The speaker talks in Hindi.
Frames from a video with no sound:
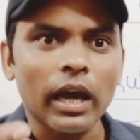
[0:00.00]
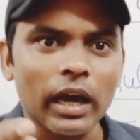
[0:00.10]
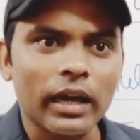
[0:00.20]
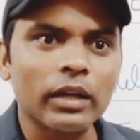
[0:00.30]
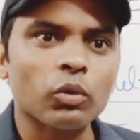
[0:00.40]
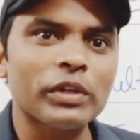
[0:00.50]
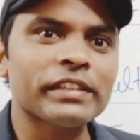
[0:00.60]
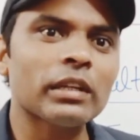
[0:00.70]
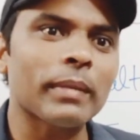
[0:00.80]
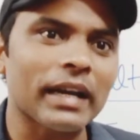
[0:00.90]
अगर कोई
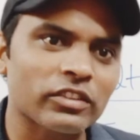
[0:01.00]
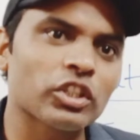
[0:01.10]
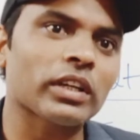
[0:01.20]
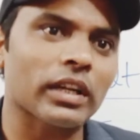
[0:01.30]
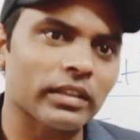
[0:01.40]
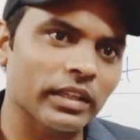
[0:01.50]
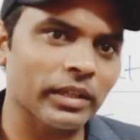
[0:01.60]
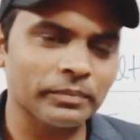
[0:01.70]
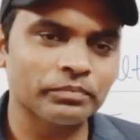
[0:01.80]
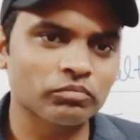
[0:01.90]
चीज़ हम अच्छी करते
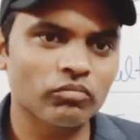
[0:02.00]
हैं